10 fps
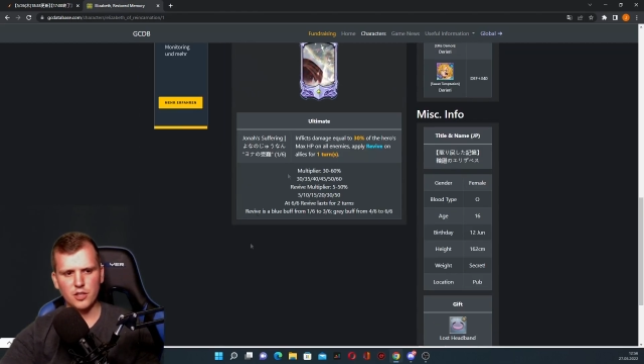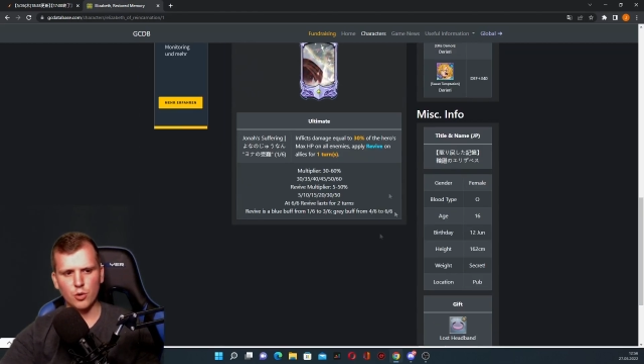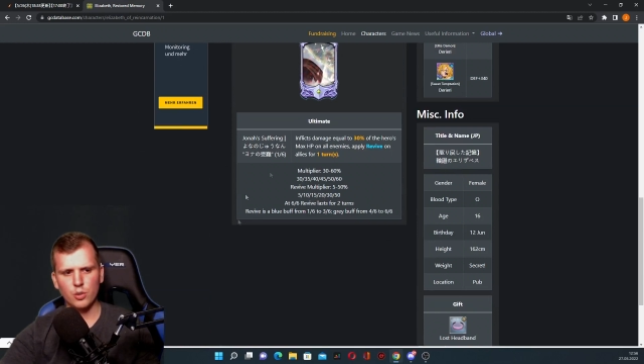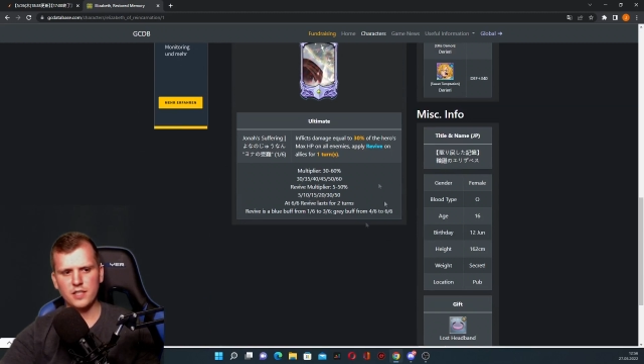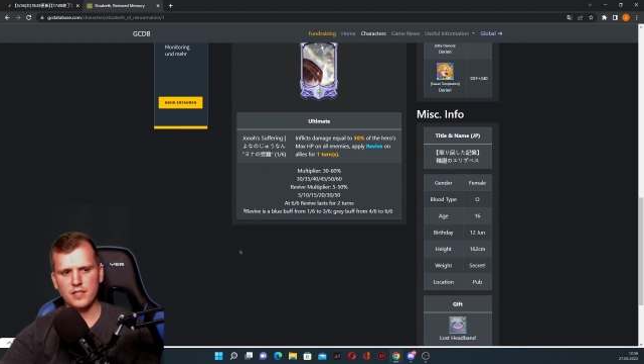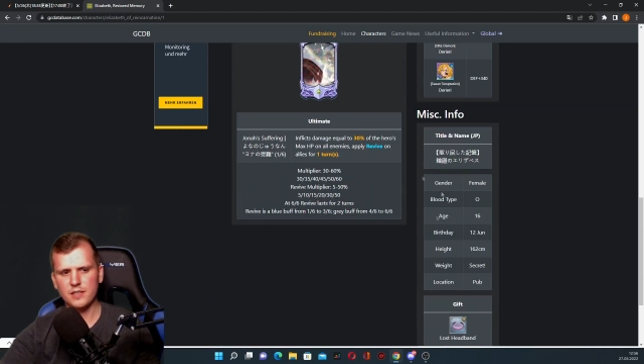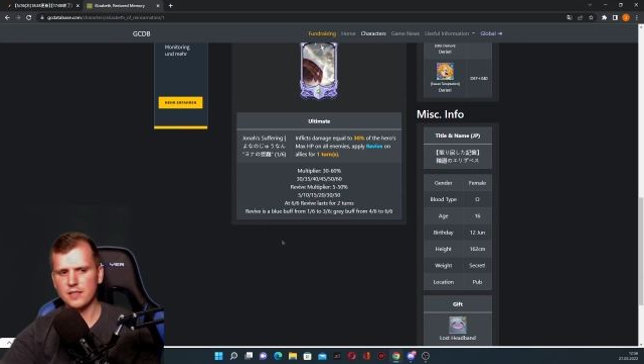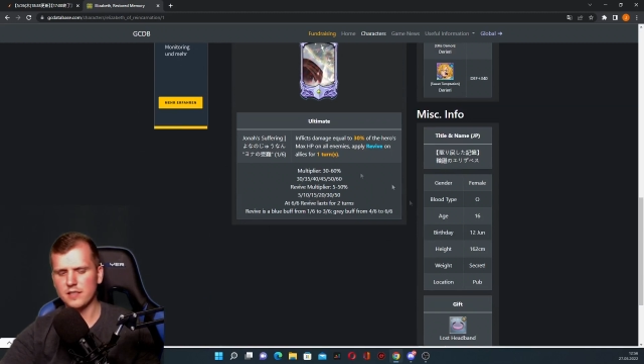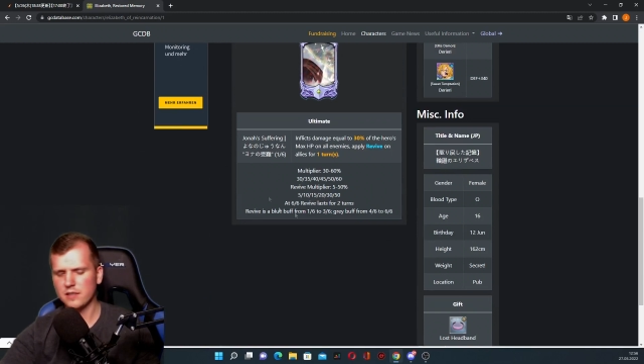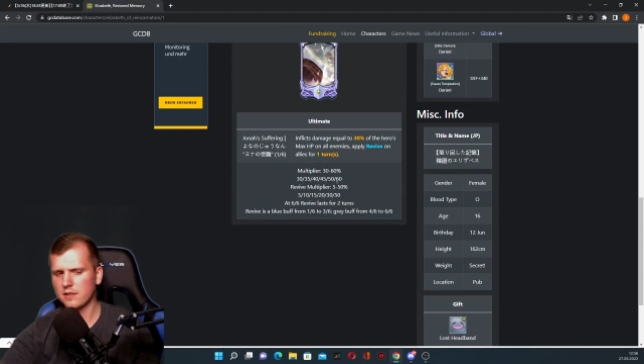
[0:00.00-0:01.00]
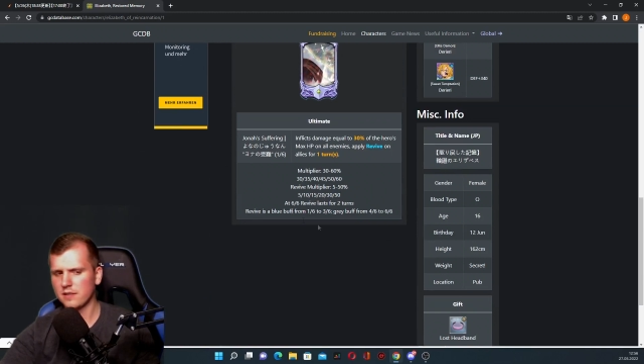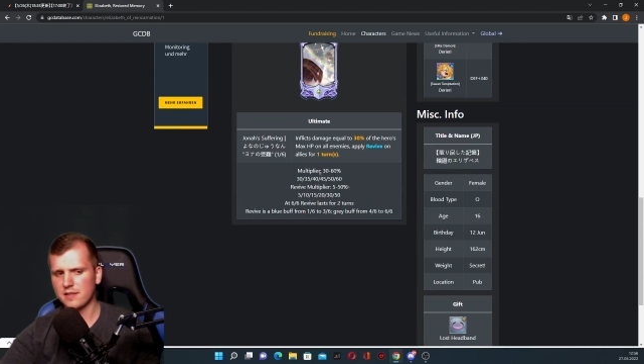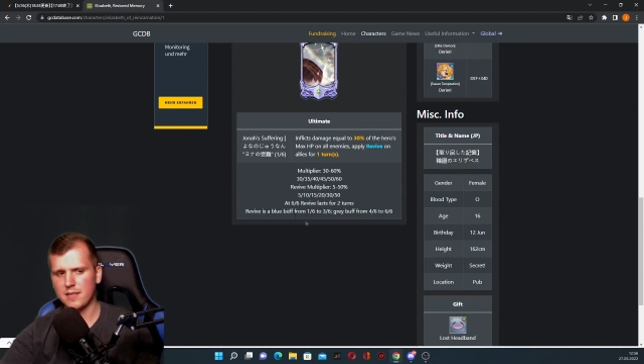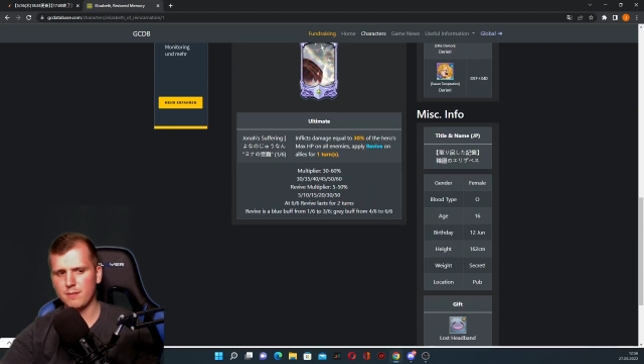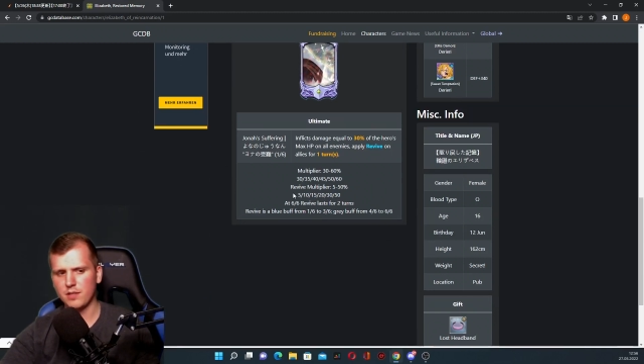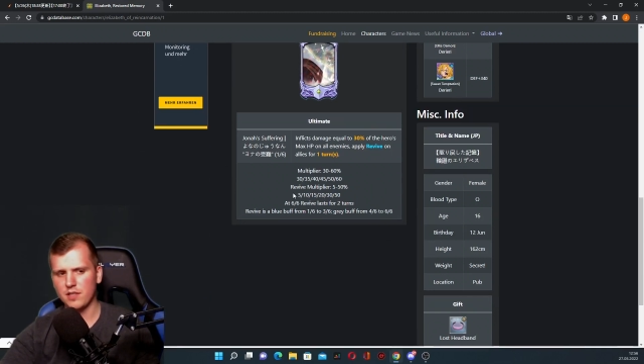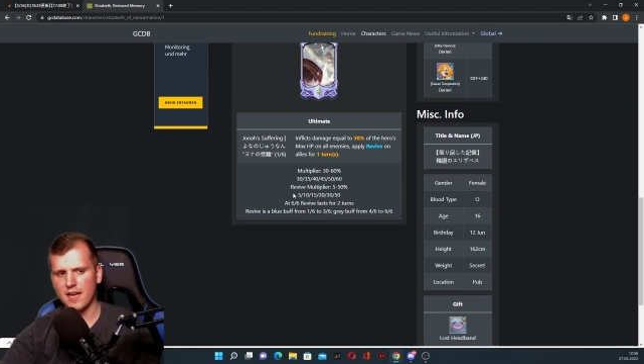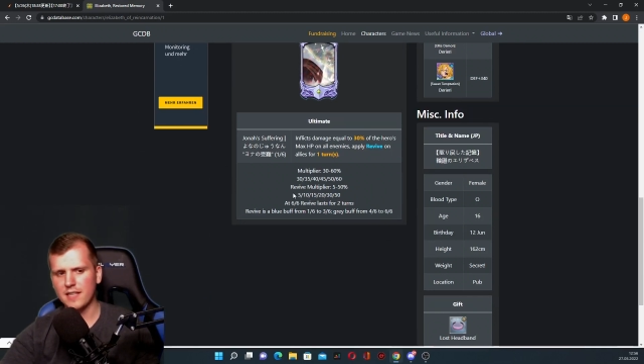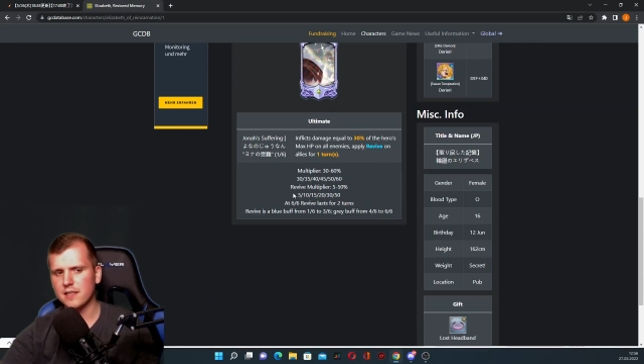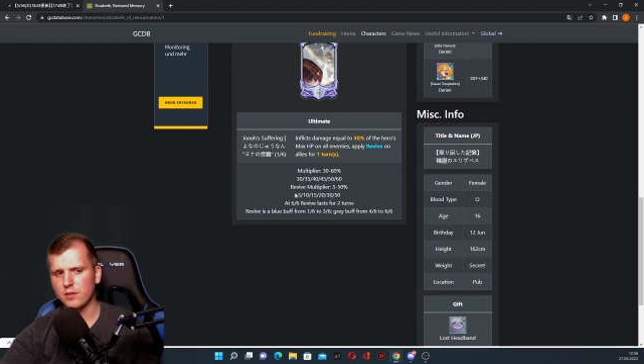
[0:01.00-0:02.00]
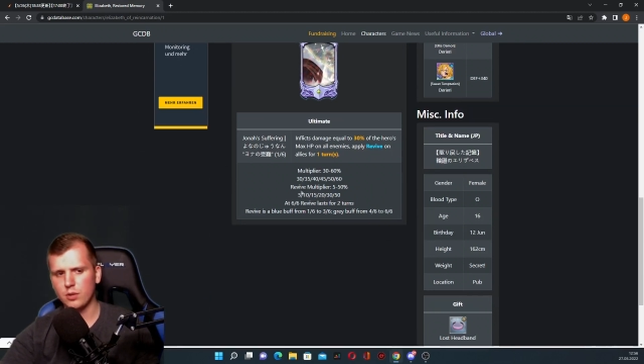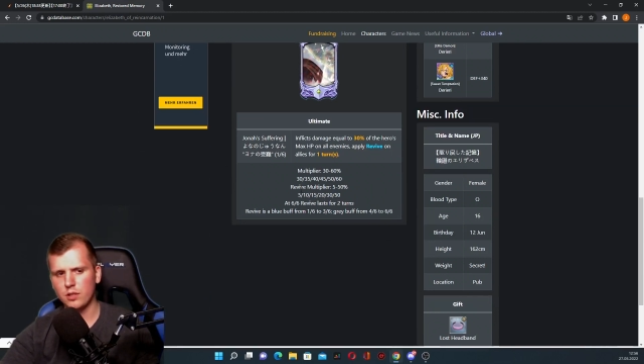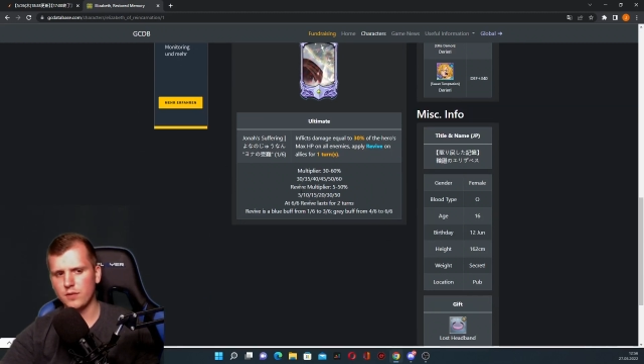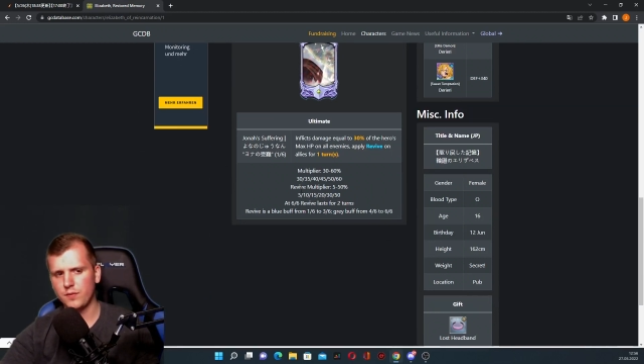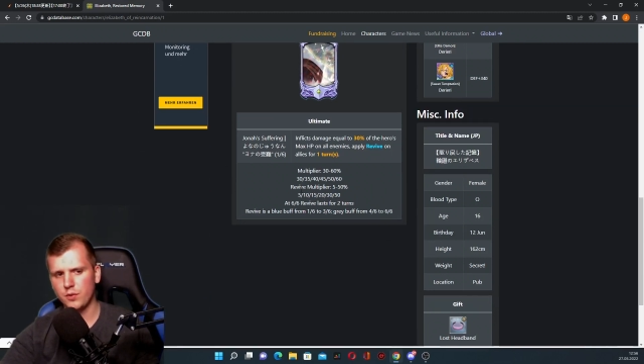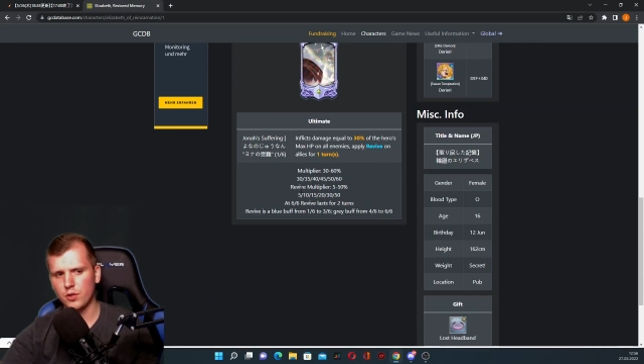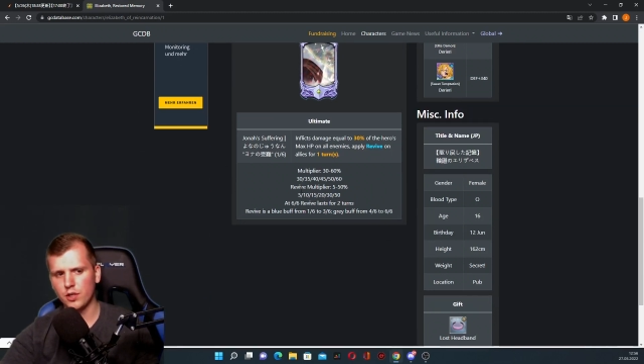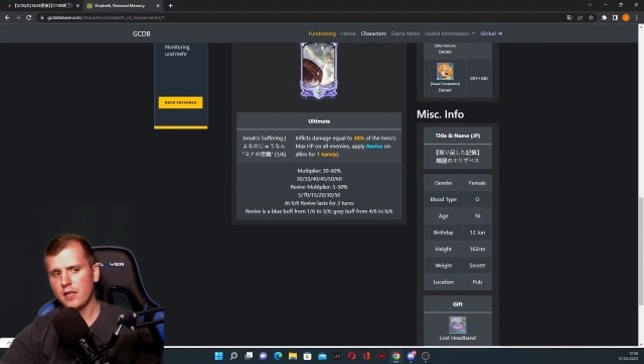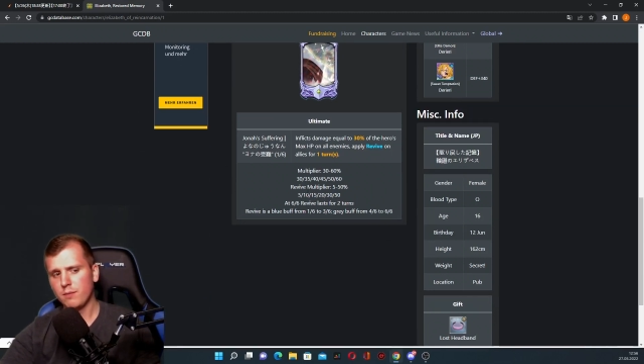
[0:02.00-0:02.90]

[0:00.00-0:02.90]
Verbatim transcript: Die Ulti ist ziemlich nice natürlich für